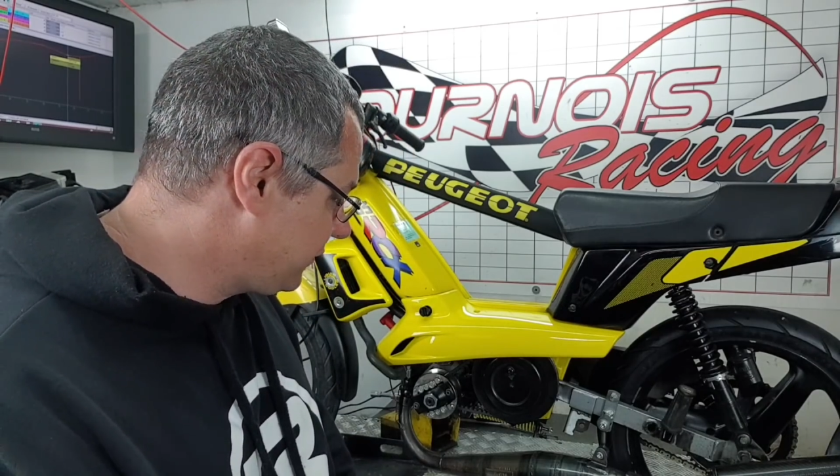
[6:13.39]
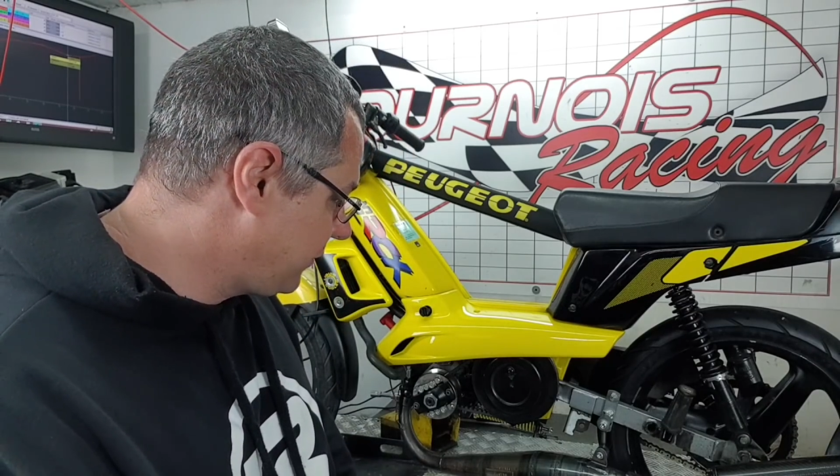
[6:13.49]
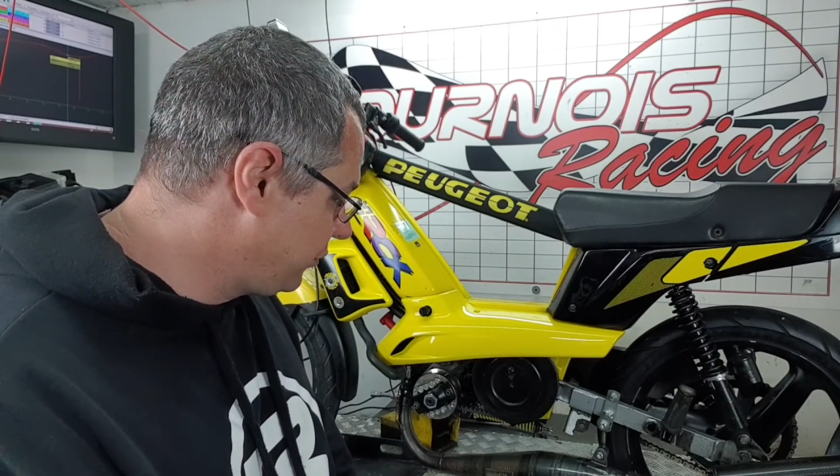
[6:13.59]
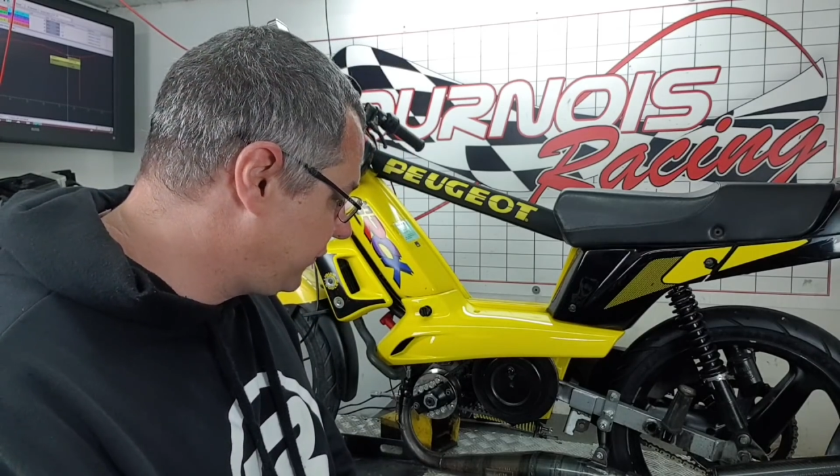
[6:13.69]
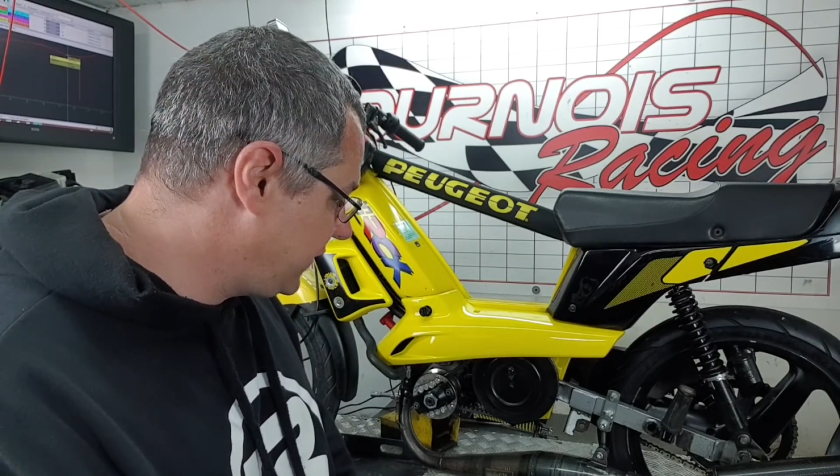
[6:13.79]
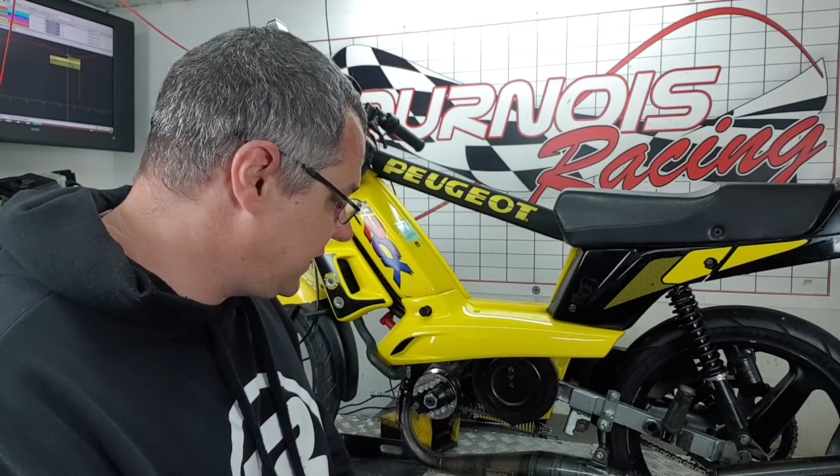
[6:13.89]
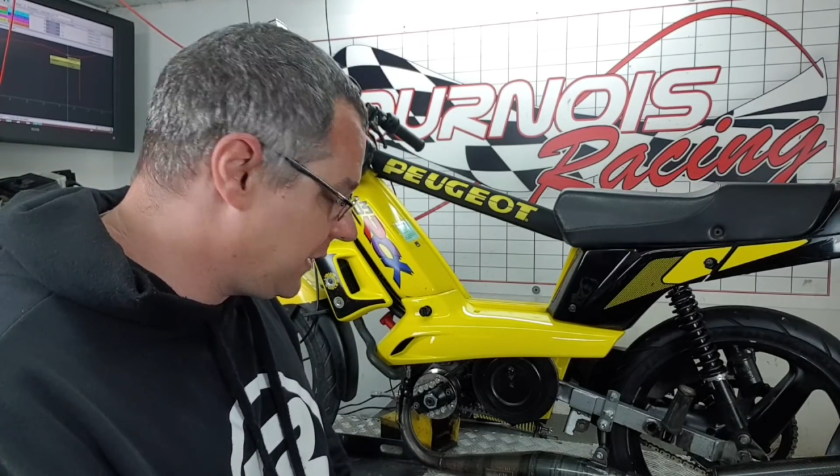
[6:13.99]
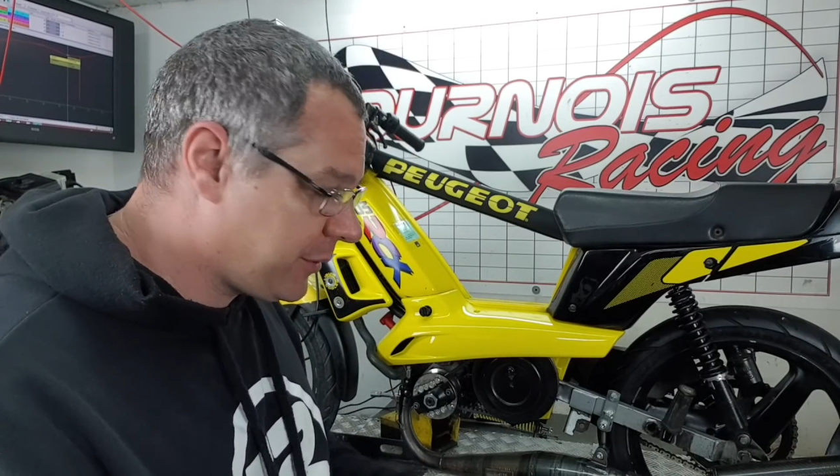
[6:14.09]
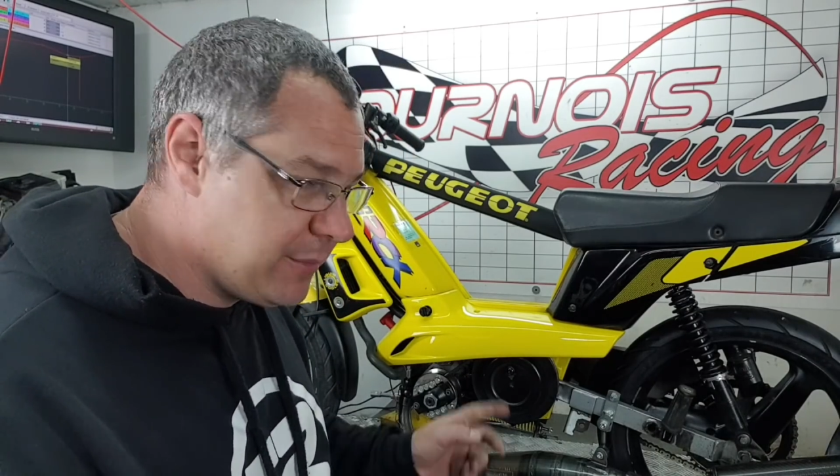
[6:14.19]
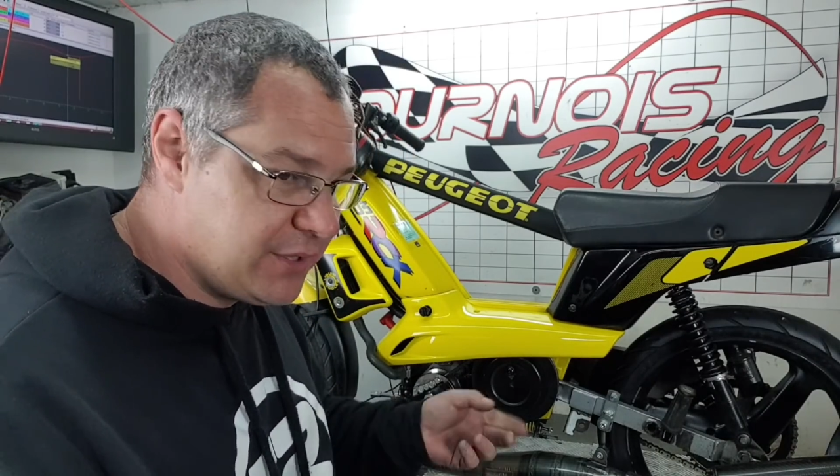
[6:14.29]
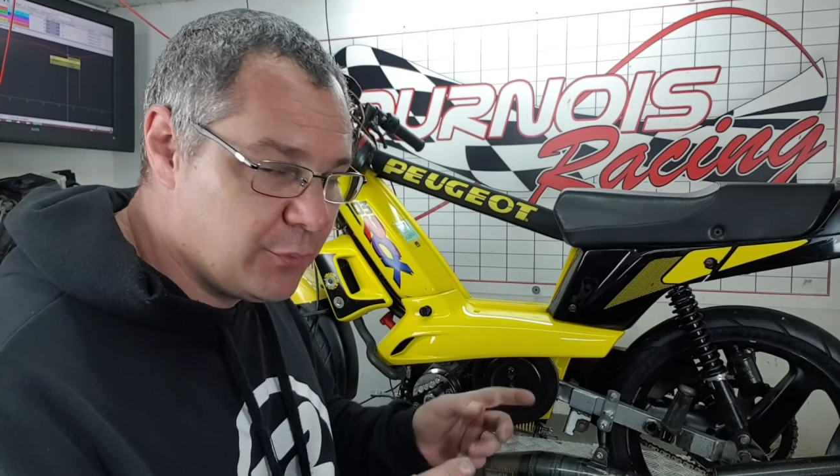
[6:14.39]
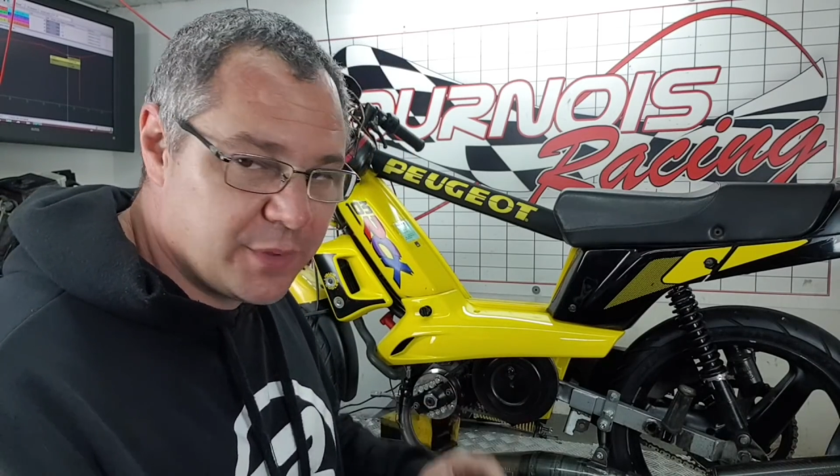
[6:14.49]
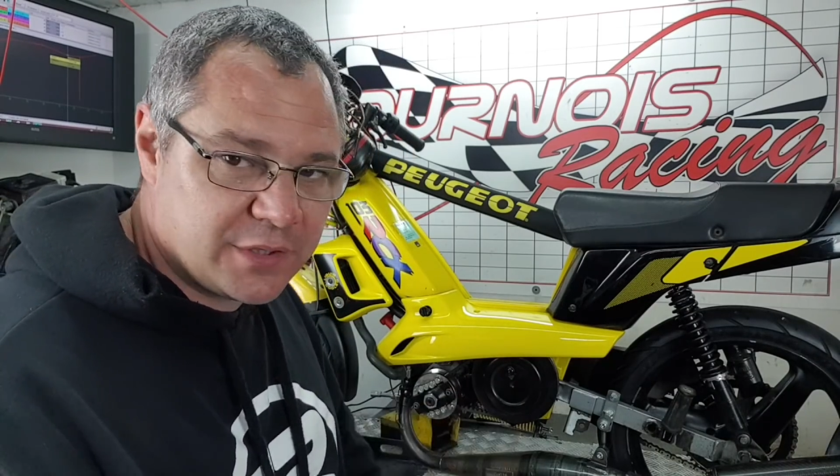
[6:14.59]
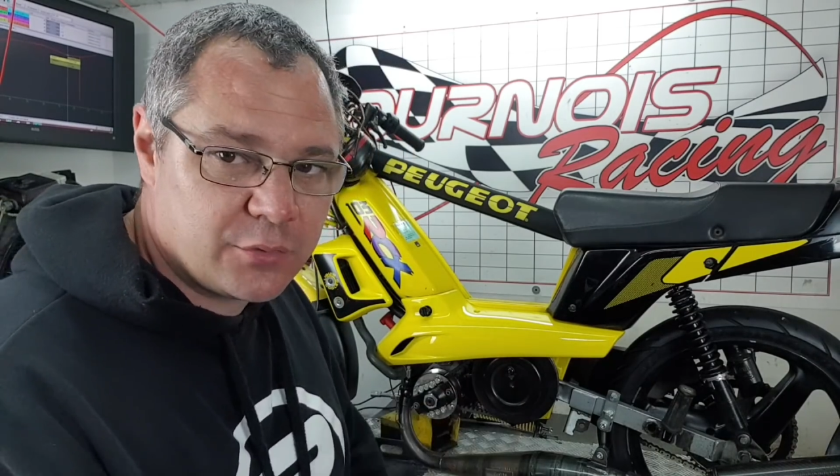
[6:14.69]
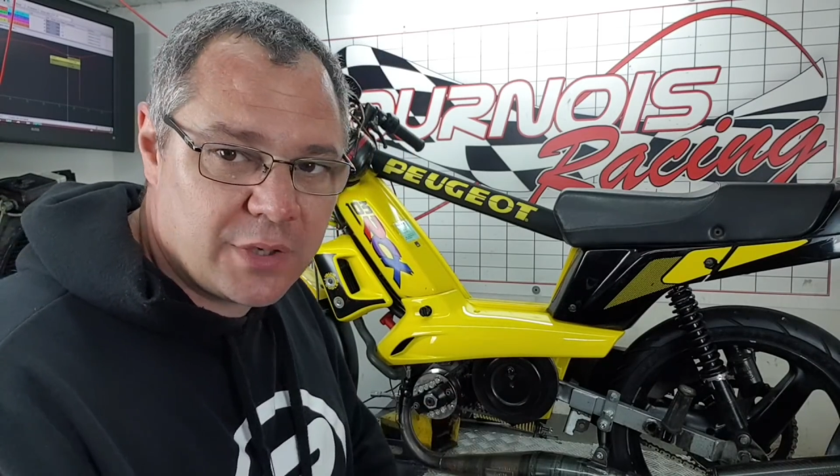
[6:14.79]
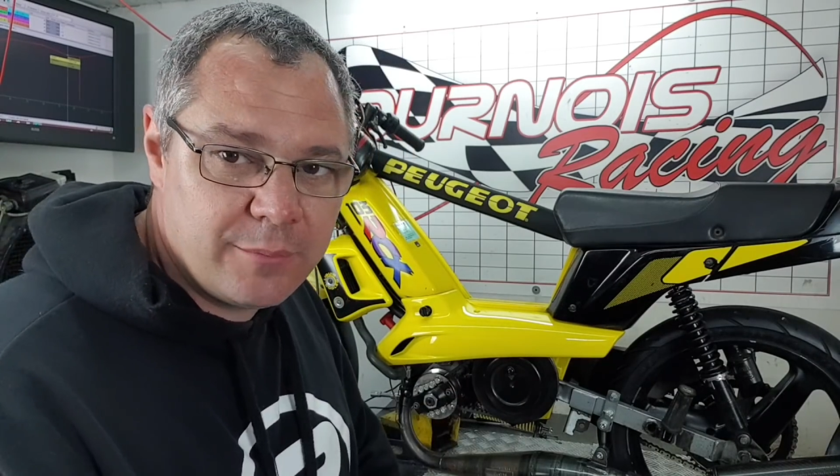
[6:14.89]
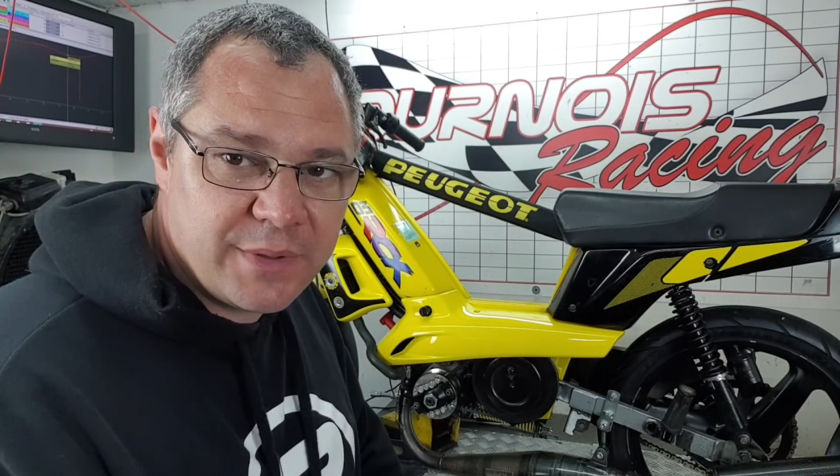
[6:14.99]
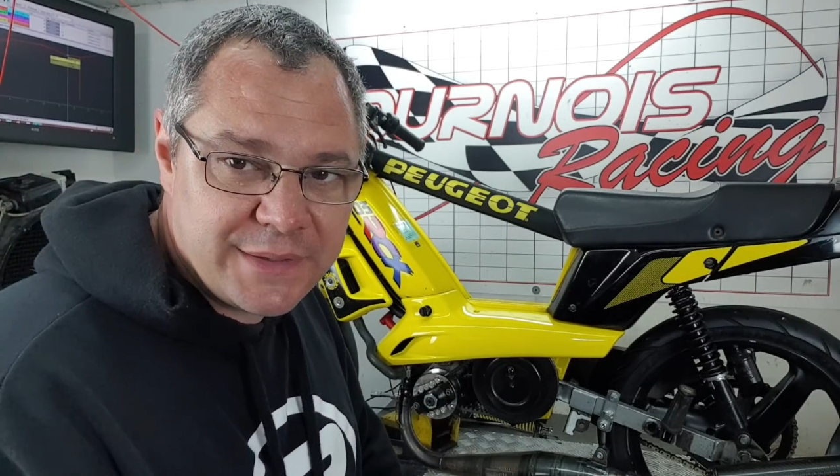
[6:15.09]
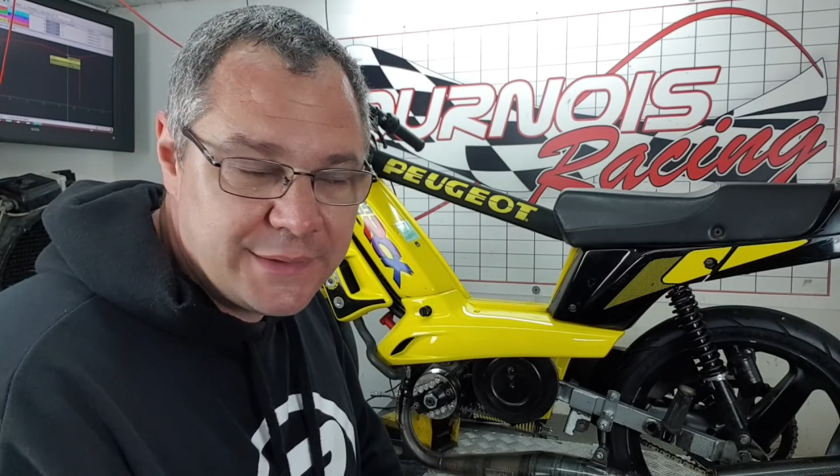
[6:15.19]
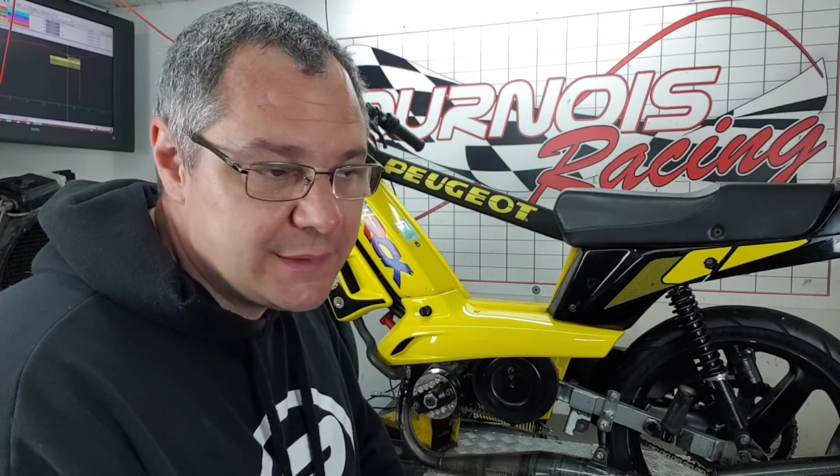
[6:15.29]
on va bouffer et l'après-midi, on passera sur la
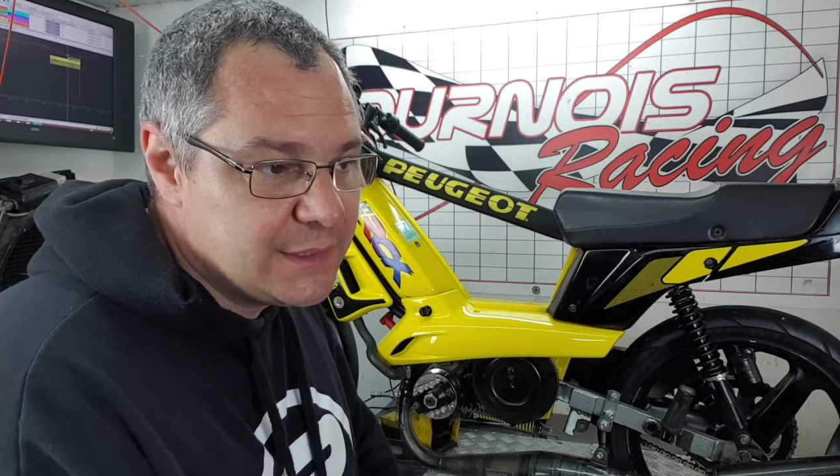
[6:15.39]
MBK.